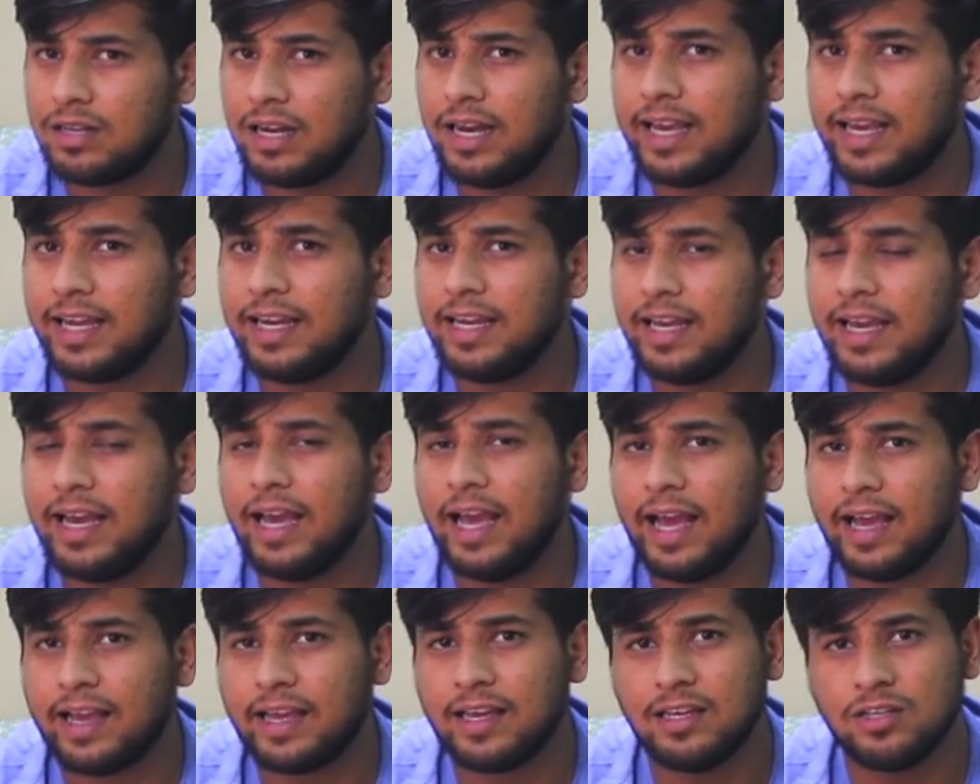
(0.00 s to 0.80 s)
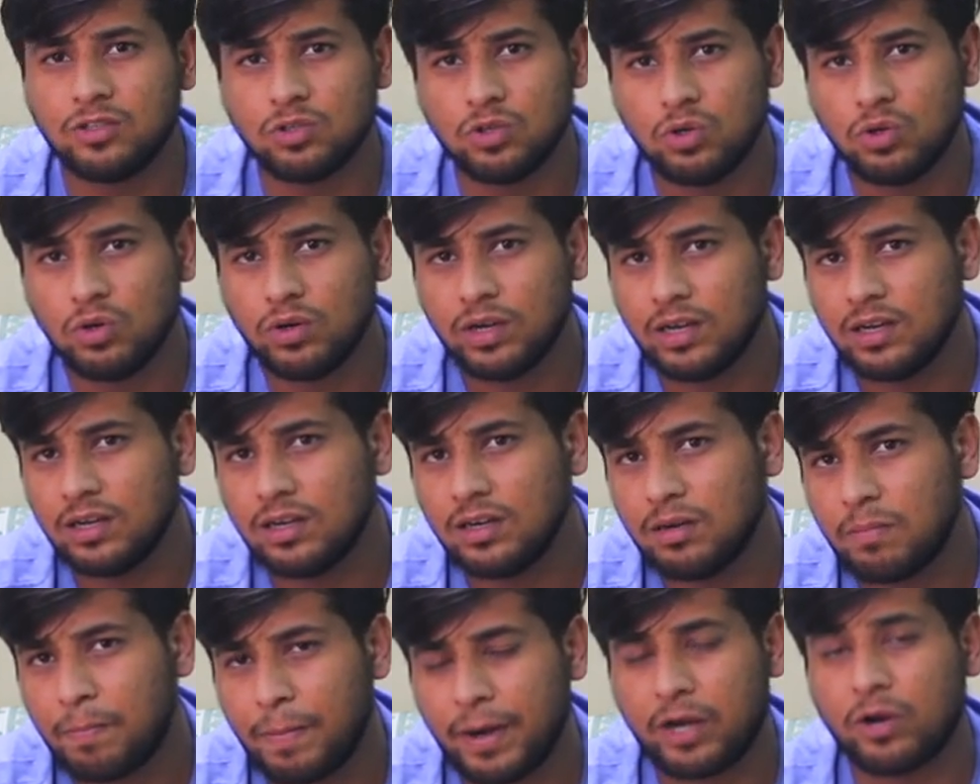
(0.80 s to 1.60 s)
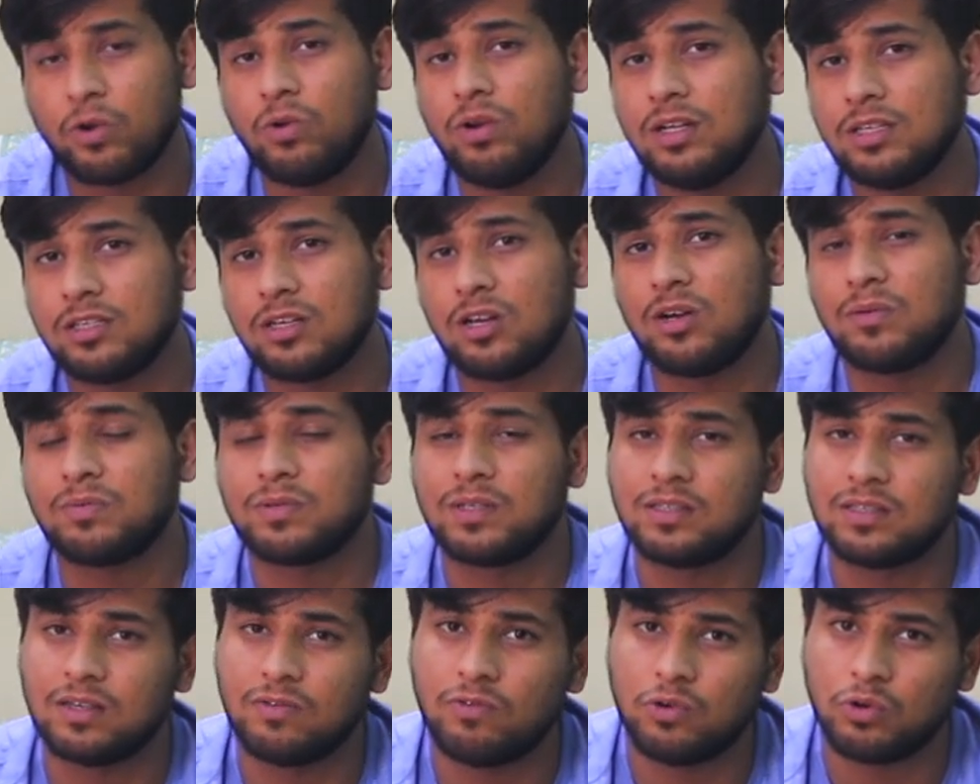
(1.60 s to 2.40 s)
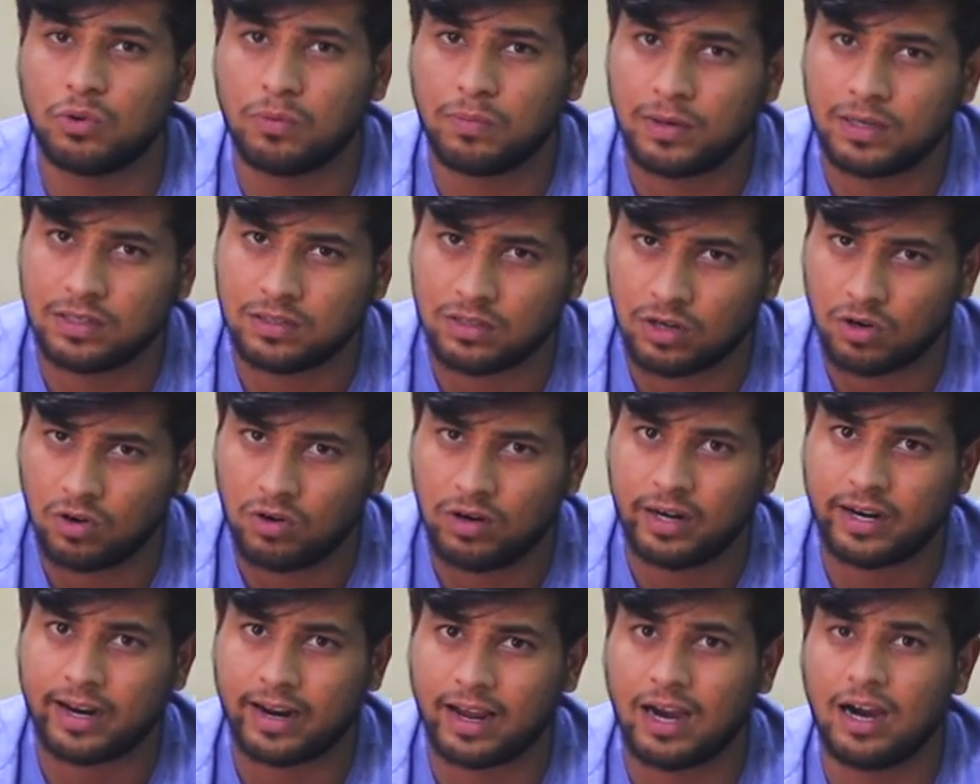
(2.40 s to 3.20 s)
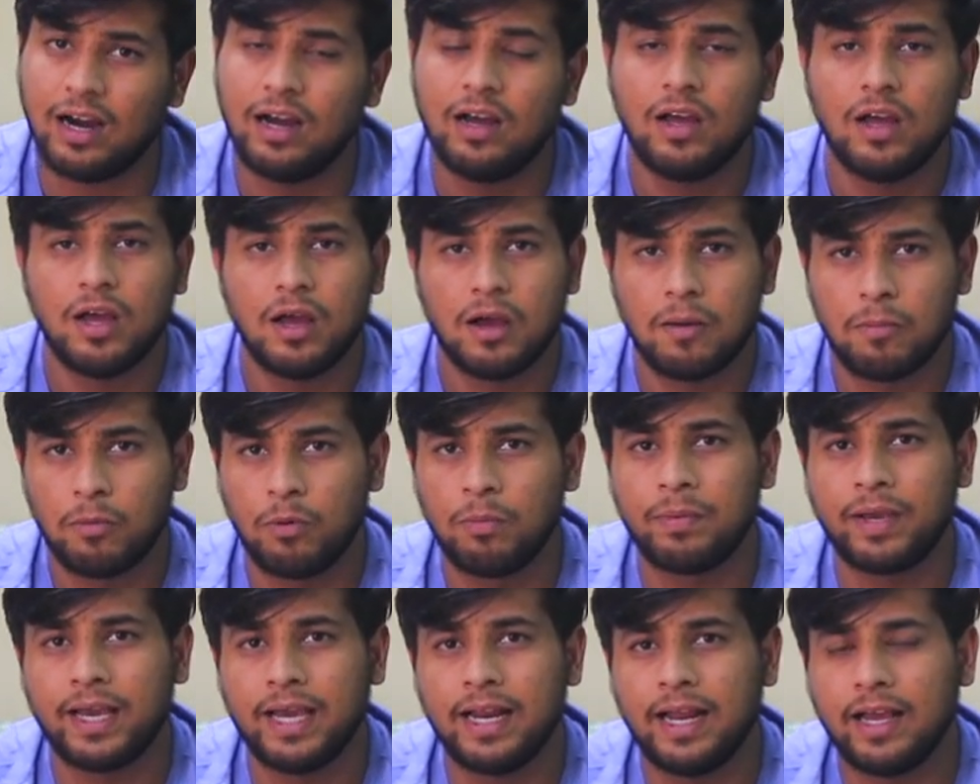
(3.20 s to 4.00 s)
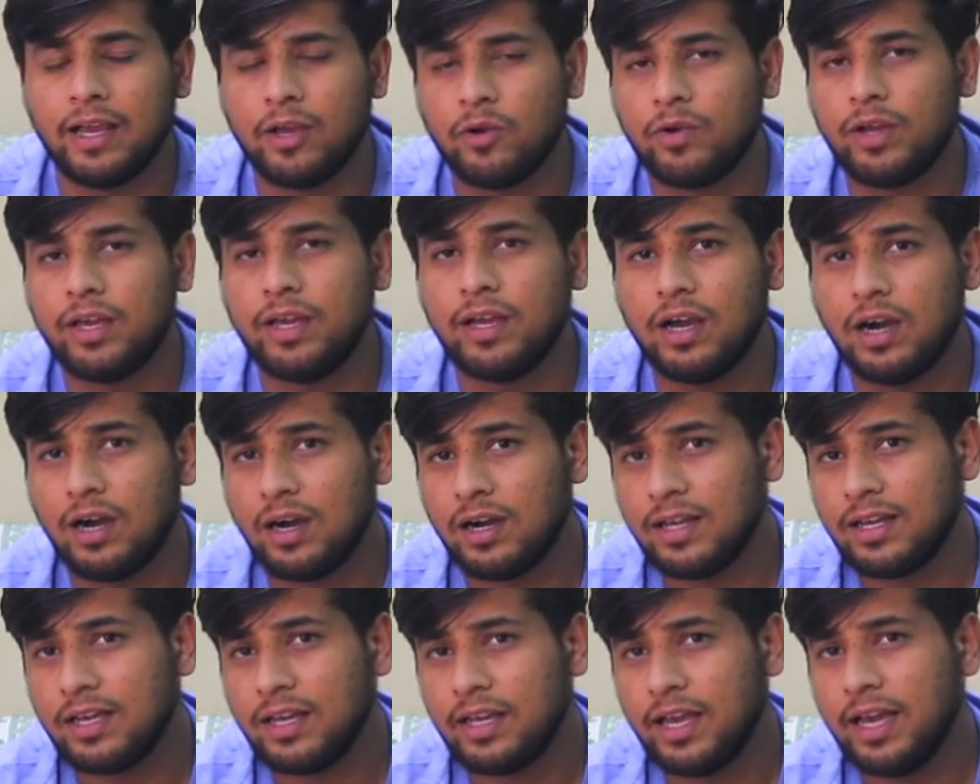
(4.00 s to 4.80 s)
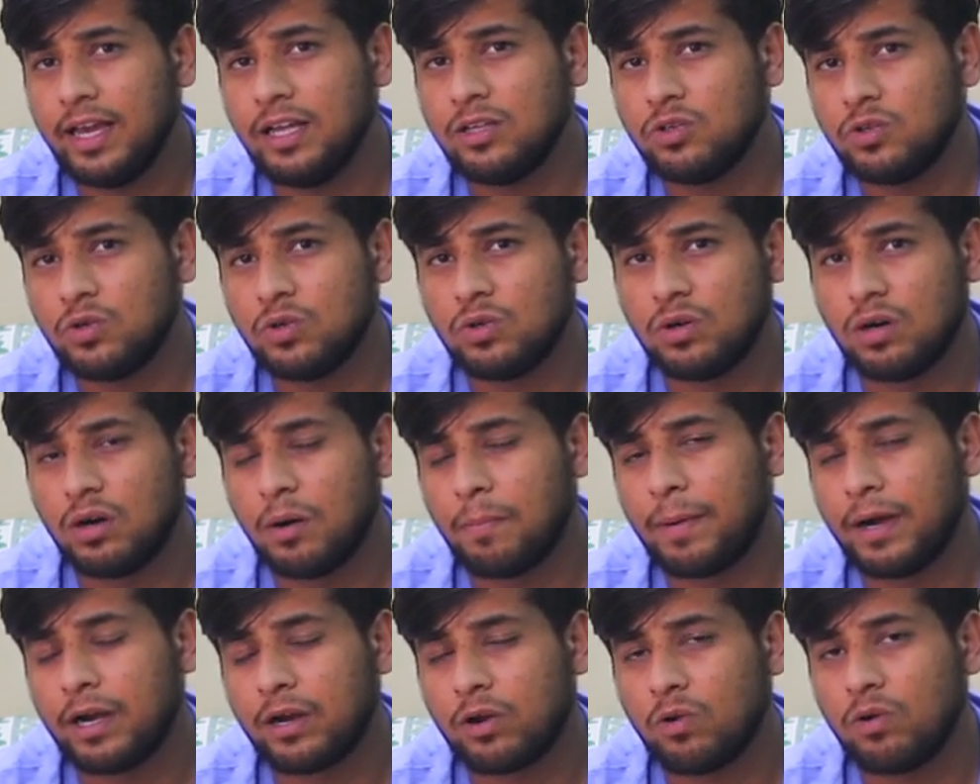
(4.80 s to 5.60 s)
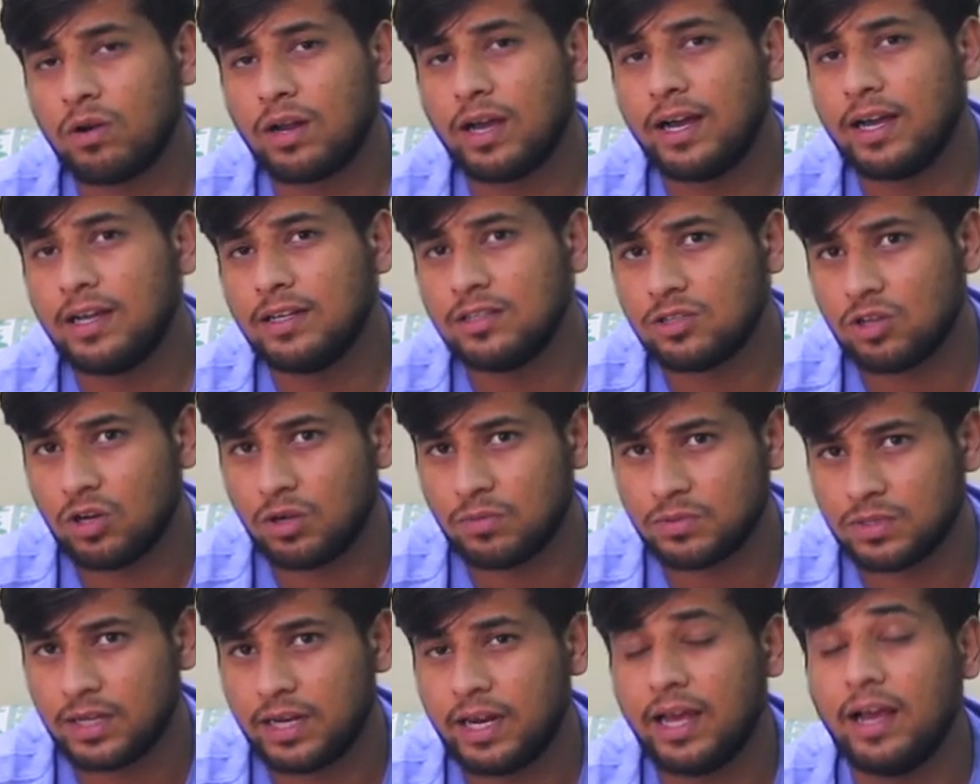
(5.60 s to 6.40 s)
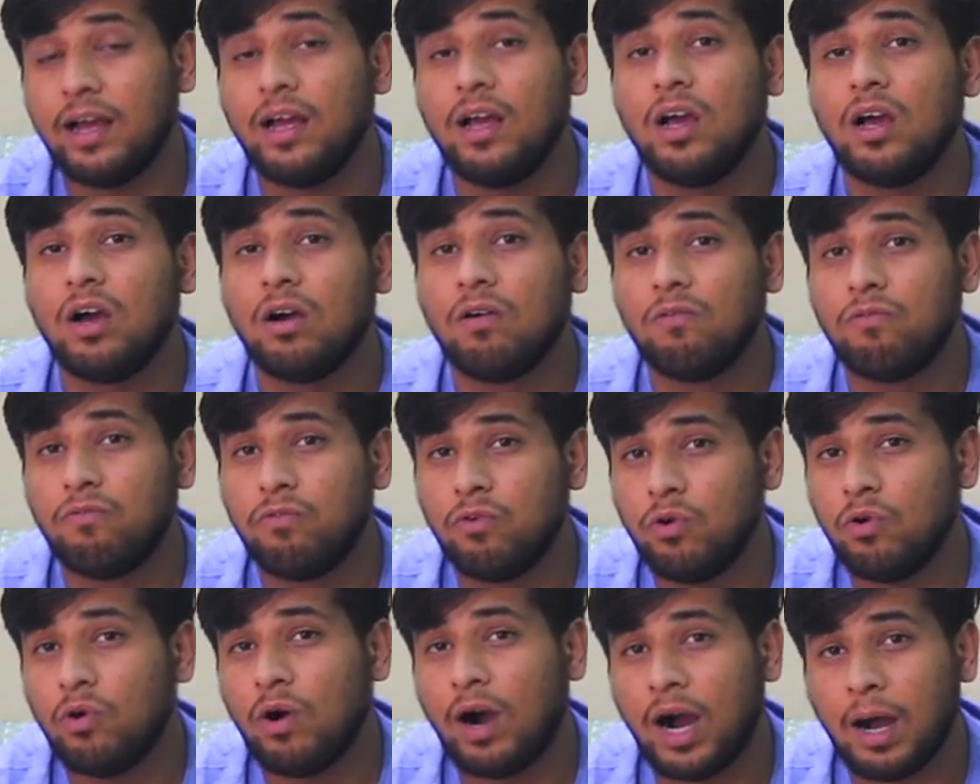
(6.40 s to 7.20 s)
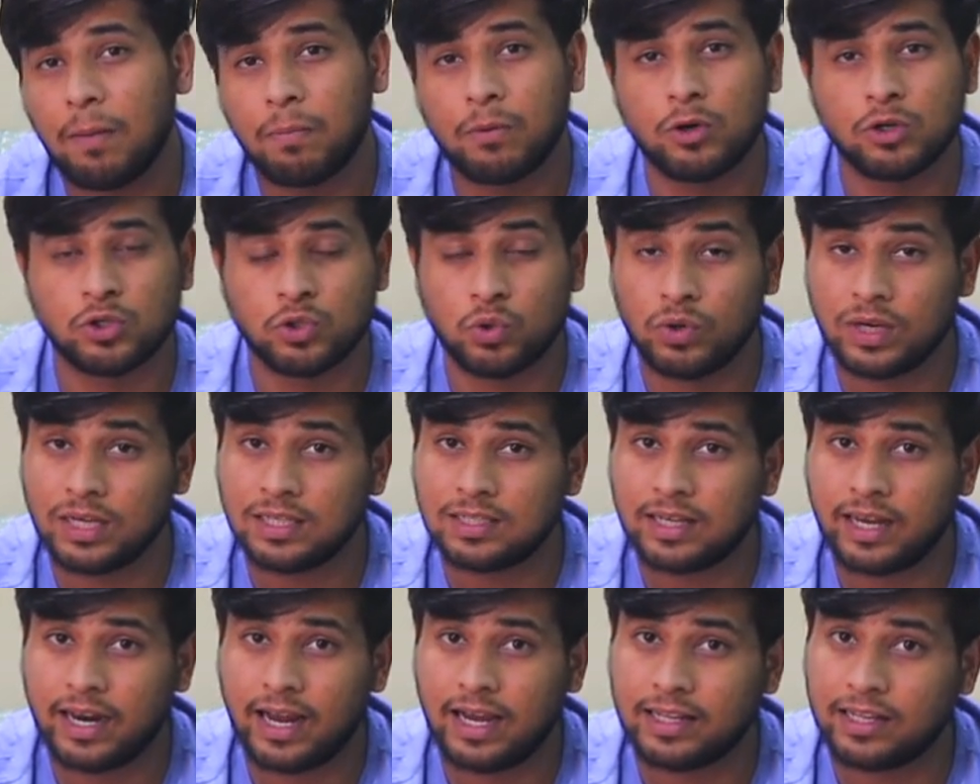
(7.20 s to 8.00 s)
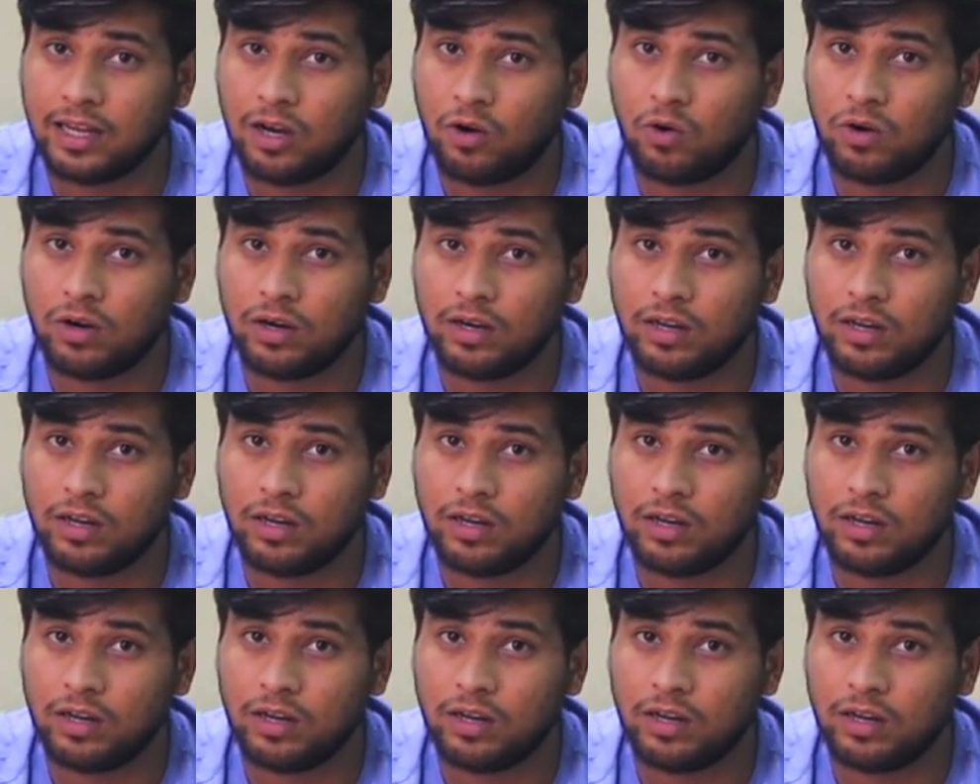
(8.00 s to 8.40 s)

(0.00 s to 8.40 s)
लेकिन ये है कि जो पेट्रोल इंजन ऑप्शन है वो 2.0 लीटर का मुमकिन है क्योंकि ये जो पेट्रोल का इंजन ऑप्शन है वो आपको शोकेस कराया था